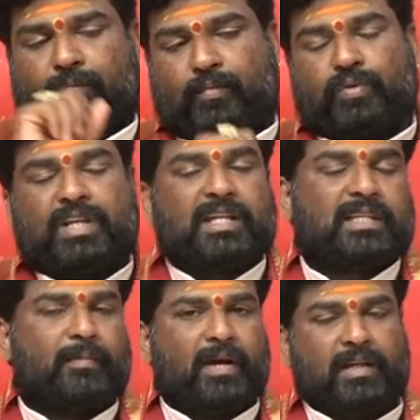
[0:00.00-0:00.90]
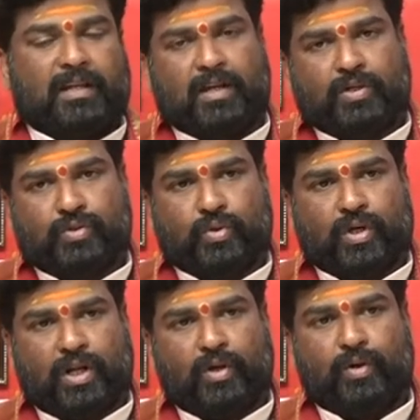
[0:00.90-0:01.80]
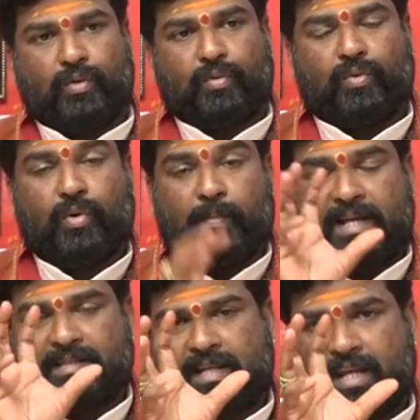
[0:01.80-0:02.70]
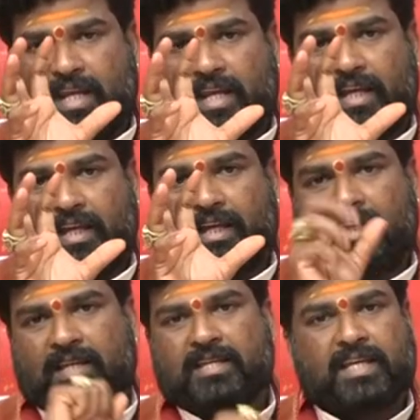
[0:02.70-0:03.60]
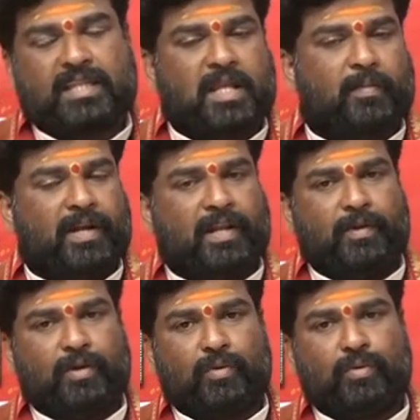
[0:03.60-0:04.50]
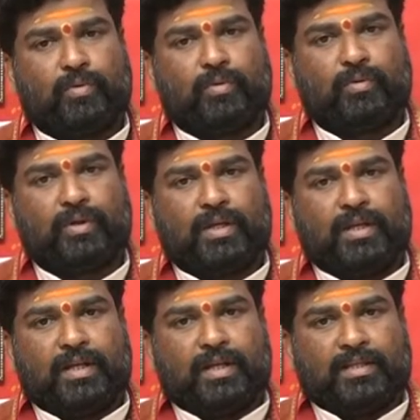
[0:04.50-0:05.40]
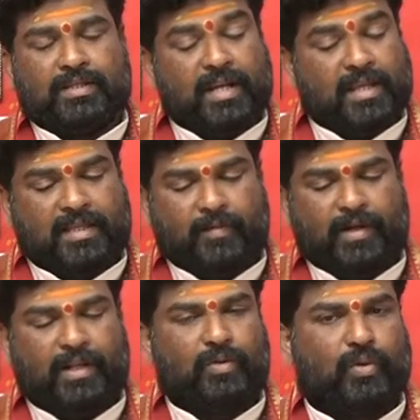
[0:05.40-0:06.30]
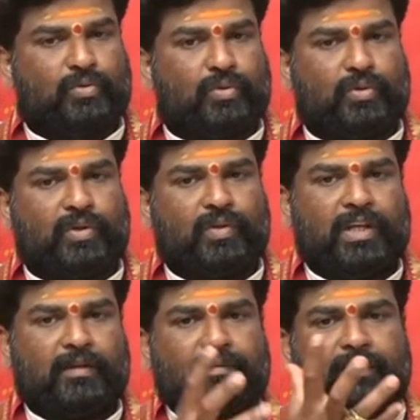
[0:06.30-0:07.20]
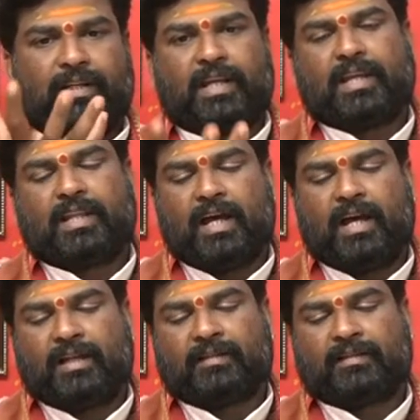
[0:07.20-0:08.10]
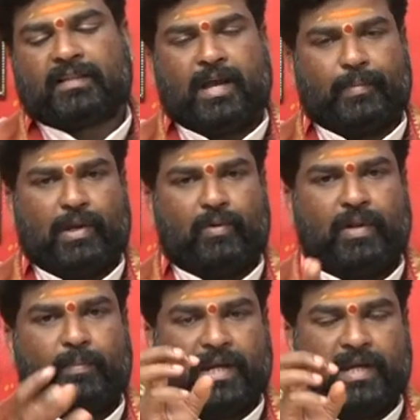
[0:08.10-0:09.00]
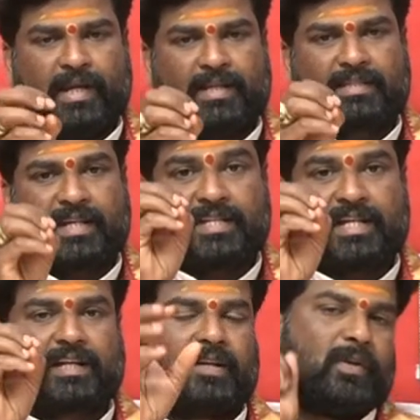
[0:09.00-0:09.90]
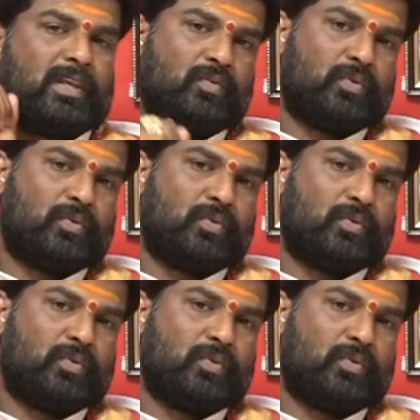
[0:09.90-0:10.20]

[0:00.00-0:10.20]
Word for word: పూజా సామాగ్రి స్టోర్లలో కూర్మాశ్రీ యంత్రం అంటే మీకు శ్రీ యంత్రం అంటే దొరుకుతుంటుంది అంటే కింద తాబేలు ఉండి పైన శ్రీచక్రం అనేది